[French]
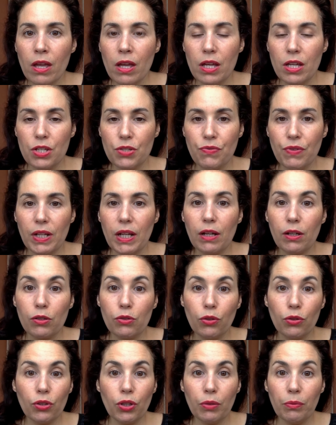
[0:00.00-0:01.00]
Et je vais
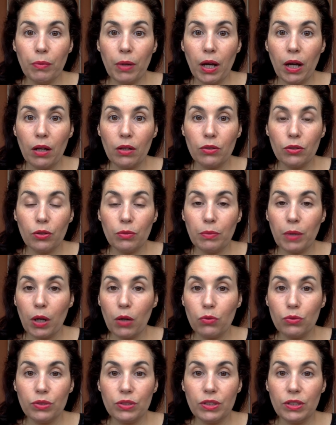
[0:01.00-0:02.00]
l'inclure dans ma, dans ma
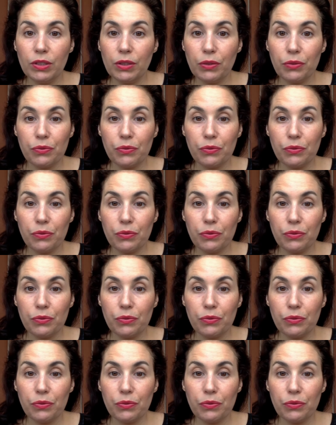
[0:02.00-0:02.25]
routine,